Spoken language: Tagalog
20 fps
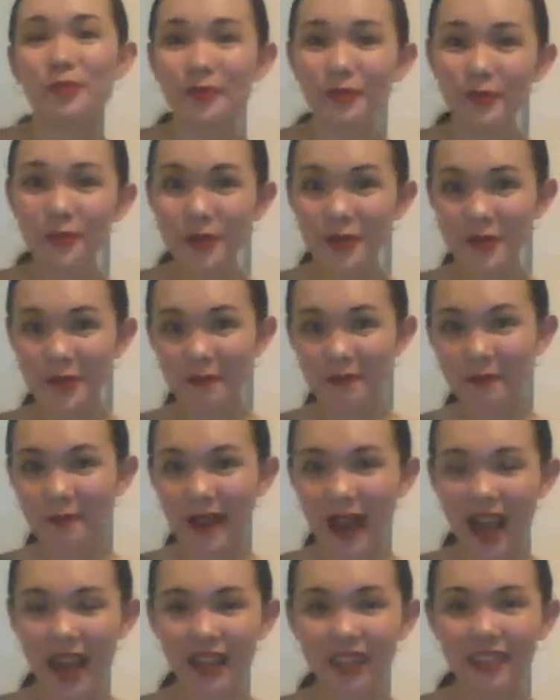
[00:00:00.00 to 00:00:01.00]

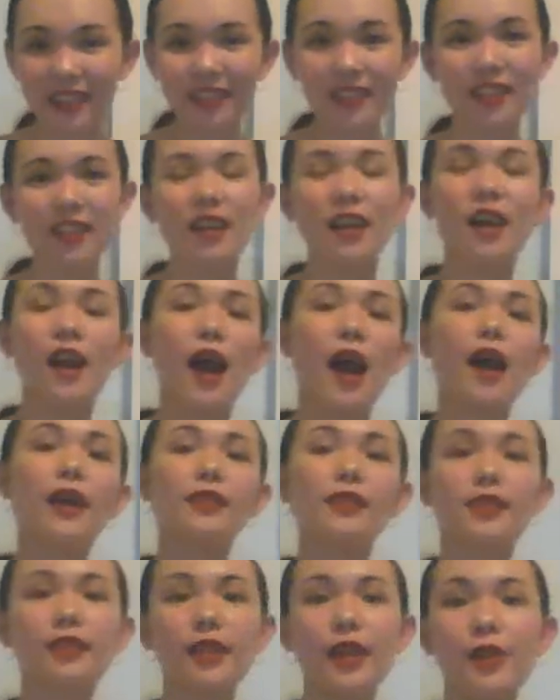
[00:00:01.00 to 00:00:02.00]
Mukbang.
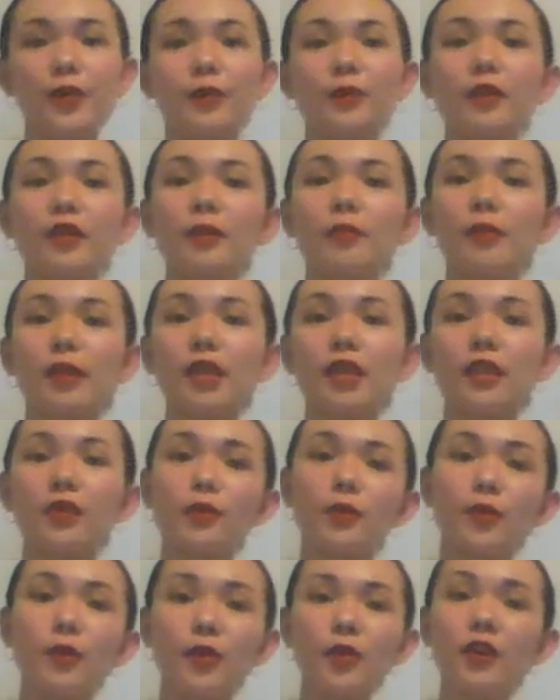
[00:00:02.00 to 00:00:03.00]
At ngayong gabi
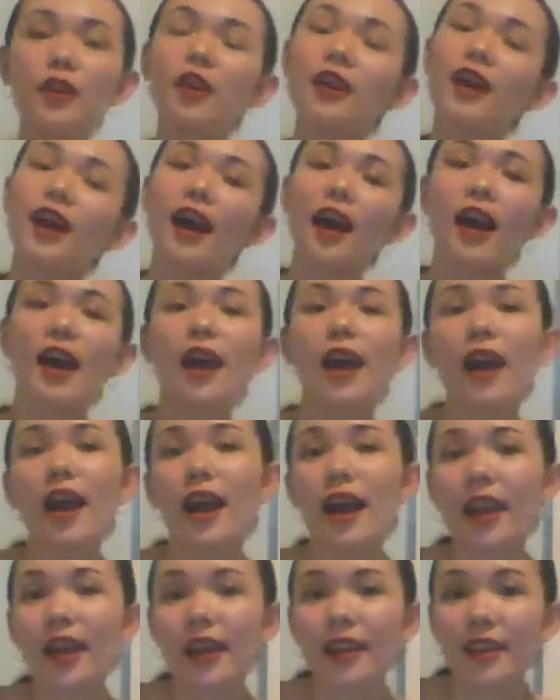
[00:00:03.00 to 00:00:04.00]
nito
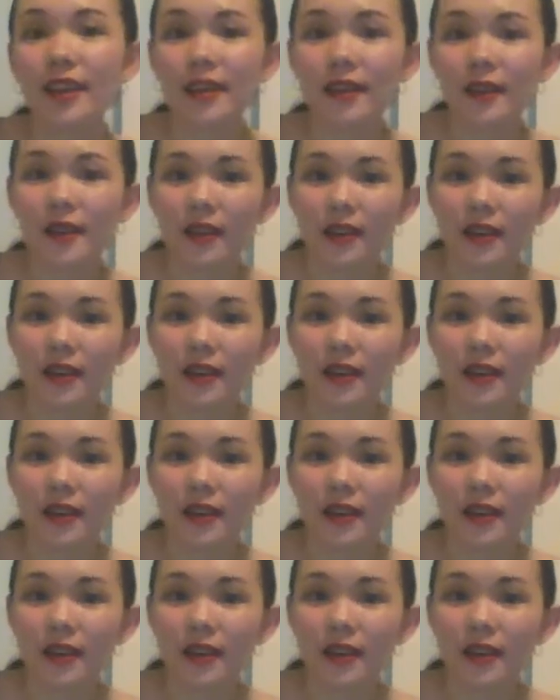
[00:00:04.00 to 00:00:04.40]
ay